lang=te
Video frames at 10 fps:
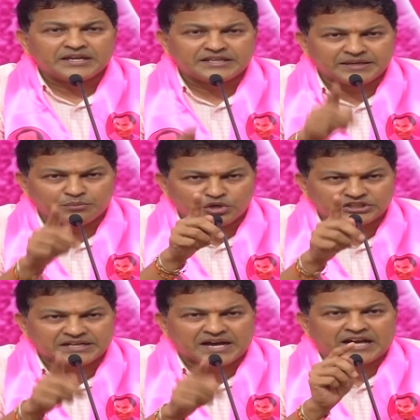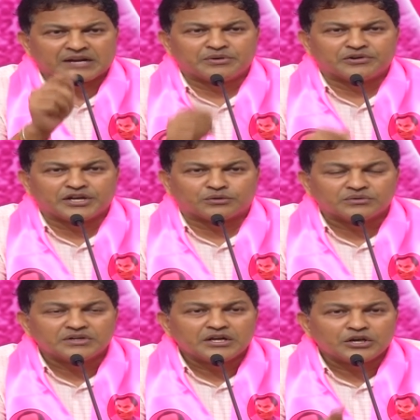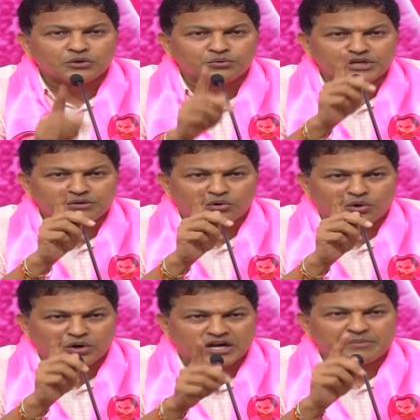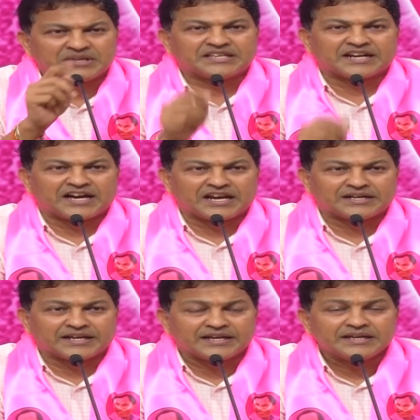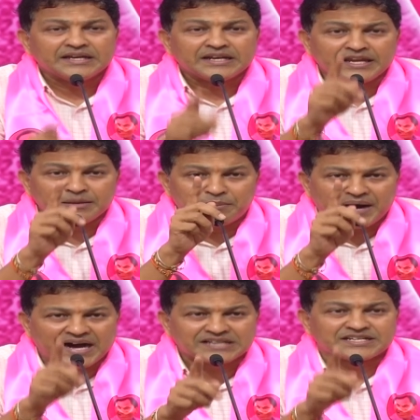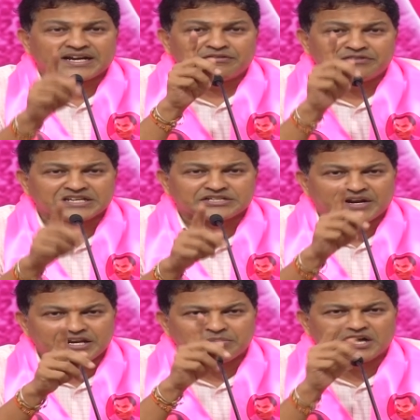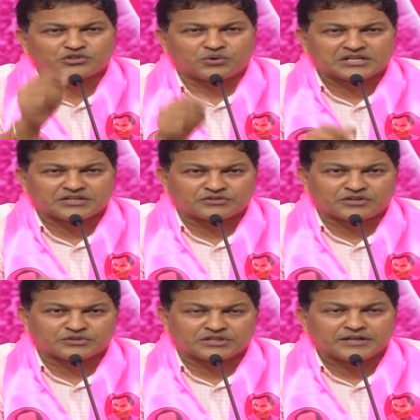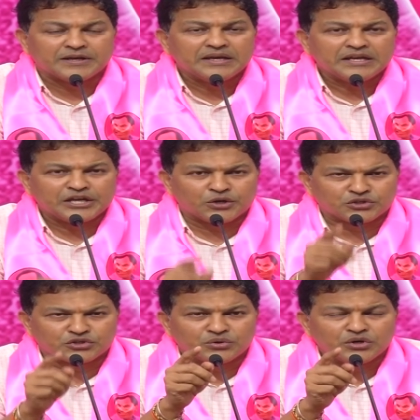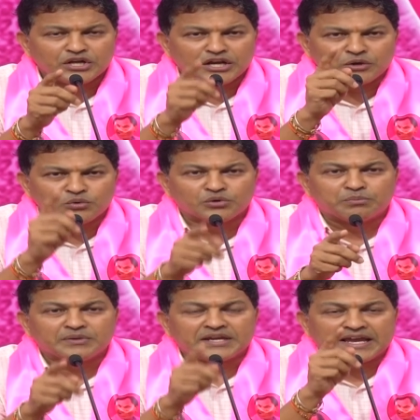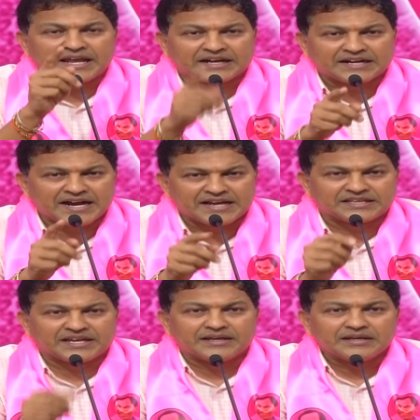ఇది మొదటి ఆరంభం నీకు నువ్వు ఈ రోడ్ల మీద తిరగాలంటే నీ భాష వేషం అన్నీ మార్చుకోవాల్సిన అవసరం అవుతుంది ఈరోజు నువ్వు ఏ రకంగా అయితే